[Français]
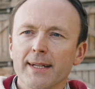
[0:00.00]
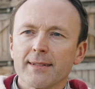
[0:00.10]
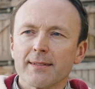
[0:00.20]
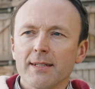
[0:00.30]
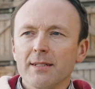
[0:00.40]

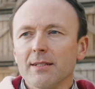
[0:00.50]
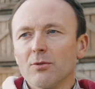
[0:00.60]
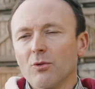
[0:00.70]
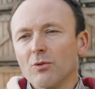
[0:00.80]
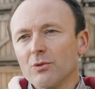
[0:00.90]
C'est lié
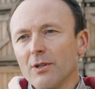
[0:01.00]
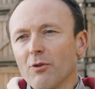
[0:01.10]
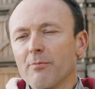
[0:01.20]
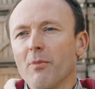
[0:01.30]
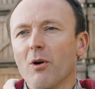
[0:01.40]
au
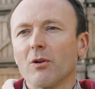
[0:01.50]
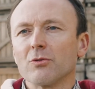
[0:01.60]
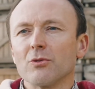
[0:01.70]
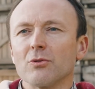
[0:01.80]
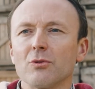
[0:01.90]
développement
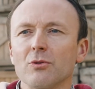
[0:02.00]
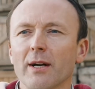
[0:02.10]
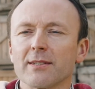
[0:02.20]
de la